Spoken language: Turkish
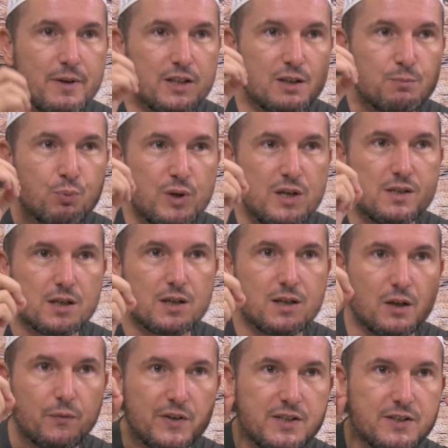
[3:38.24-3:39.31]
Demek ki bu
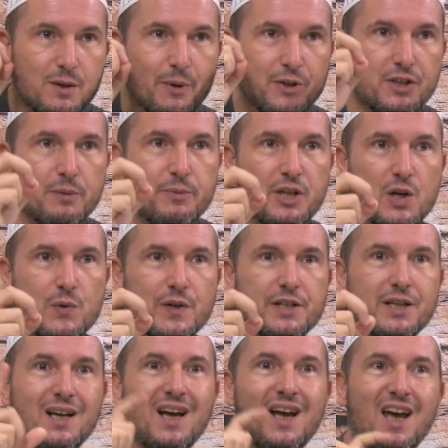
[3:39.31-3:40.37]
insanın kafasında başka bir
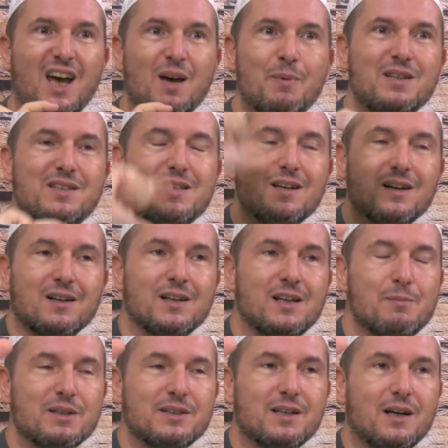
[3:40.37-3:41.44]
şey var.
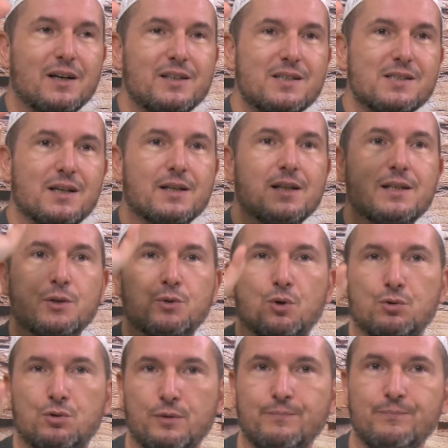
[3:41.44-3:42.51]
Ebedi aleme dair
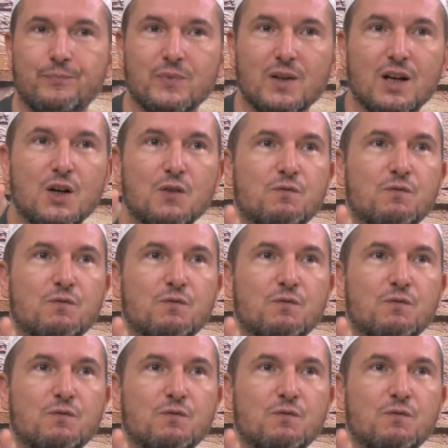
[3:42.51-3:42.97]
sahneler gördü.